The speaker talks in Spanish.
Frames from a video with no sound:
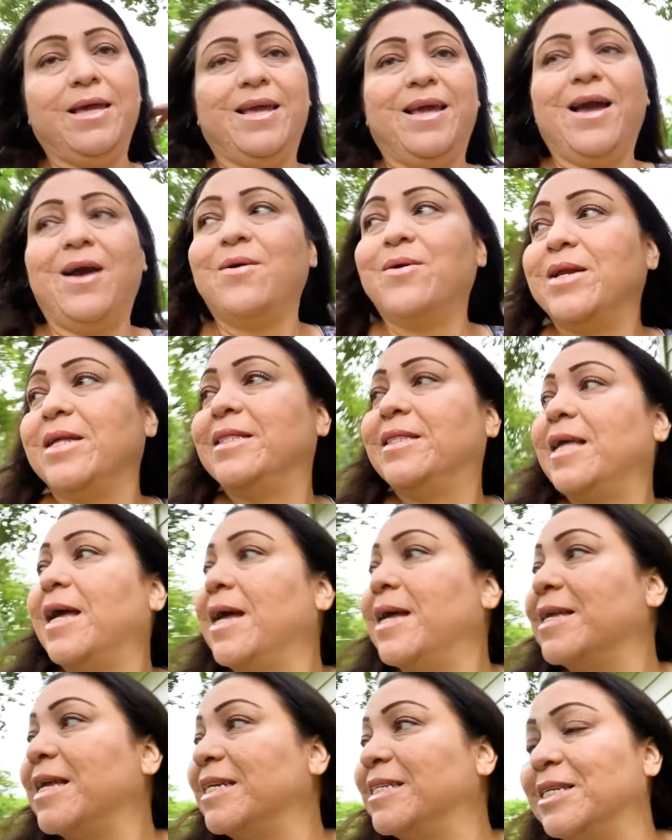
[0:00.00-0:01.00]
Ahorita
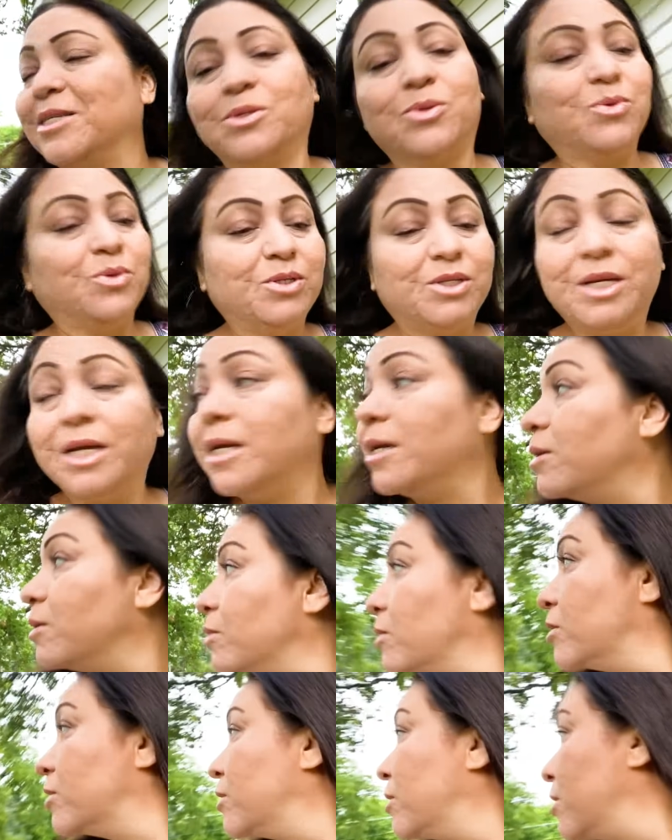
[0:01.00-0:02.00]
ya se escuchan
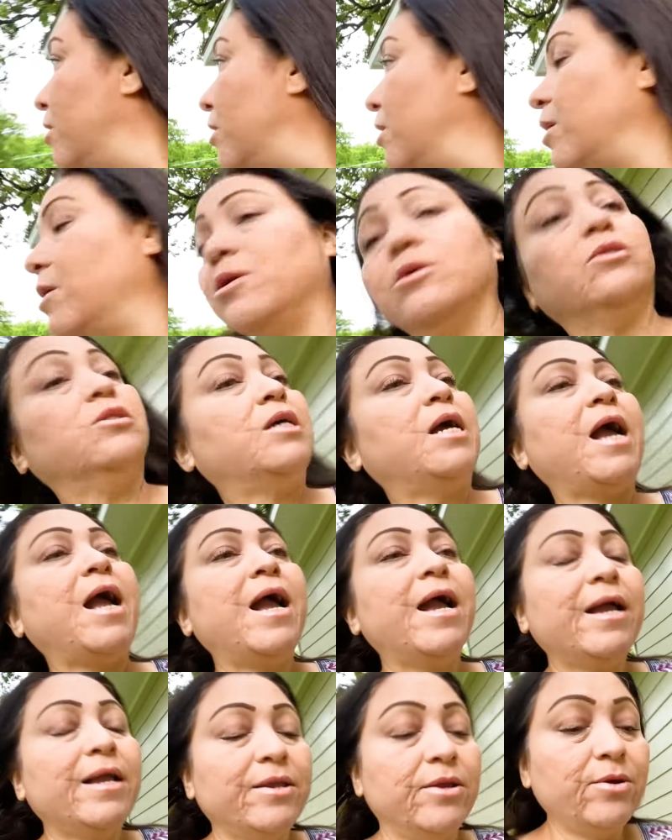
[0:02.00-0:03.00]
los, los
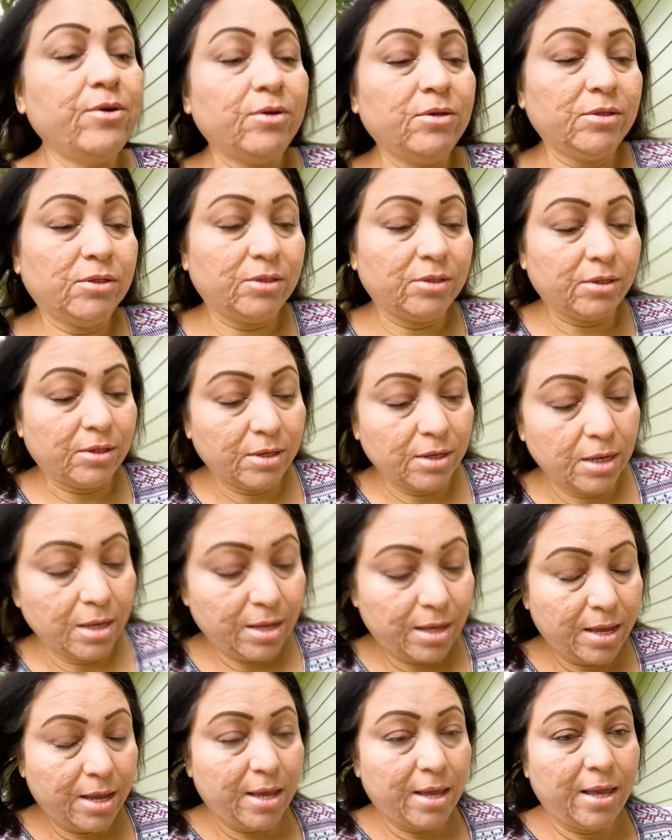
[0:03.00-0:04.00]
gallos,
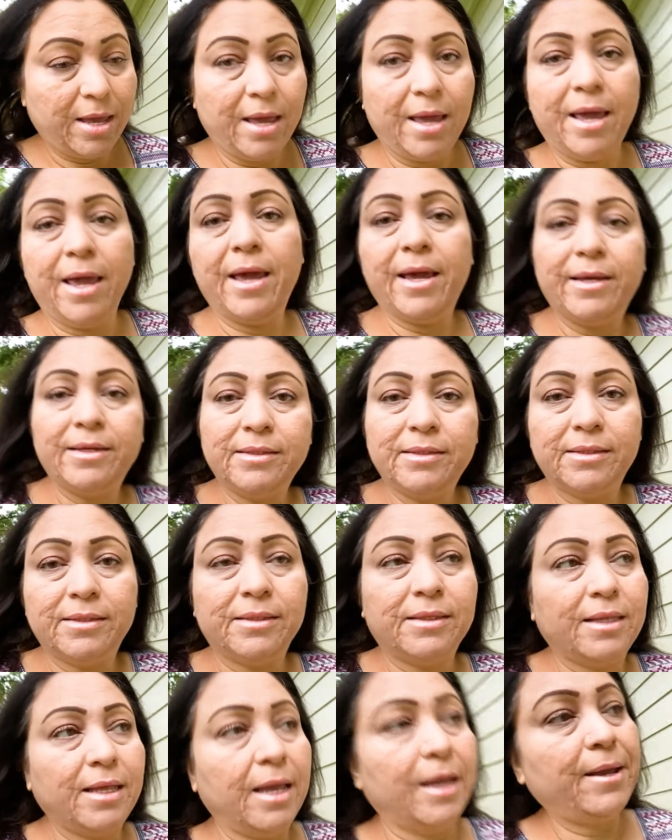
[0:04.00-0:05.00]

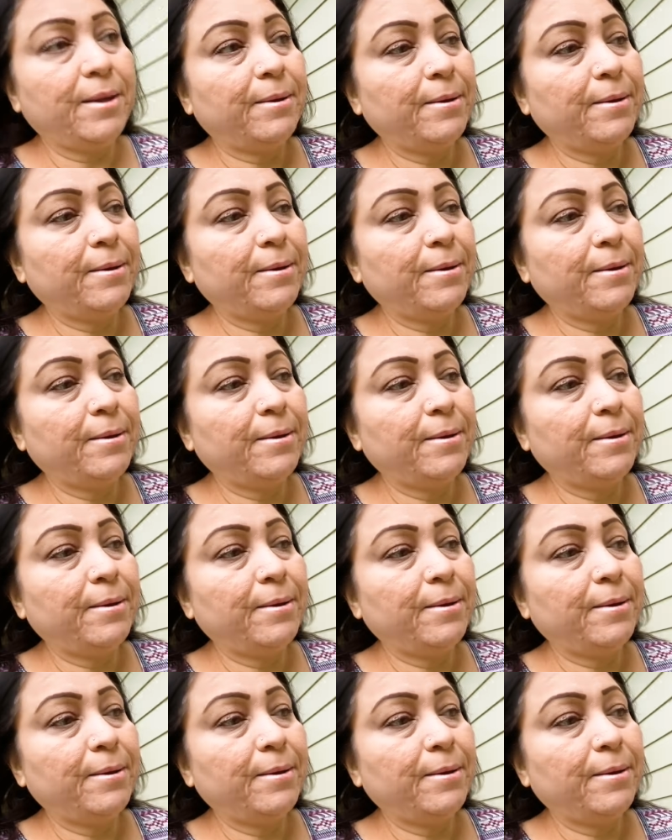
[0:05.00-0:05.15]
este,